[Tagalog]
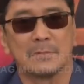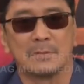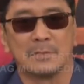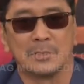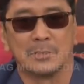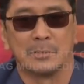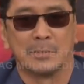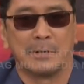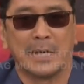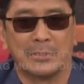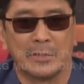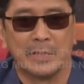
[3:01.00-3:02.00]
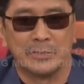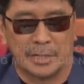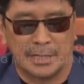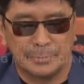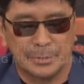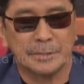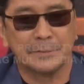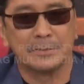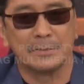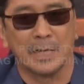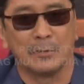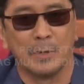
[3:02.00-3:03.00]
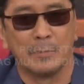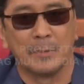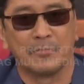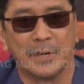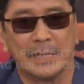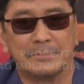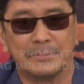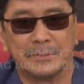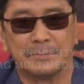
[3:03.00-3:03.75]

Just do the right thing, James, and we'll be friends.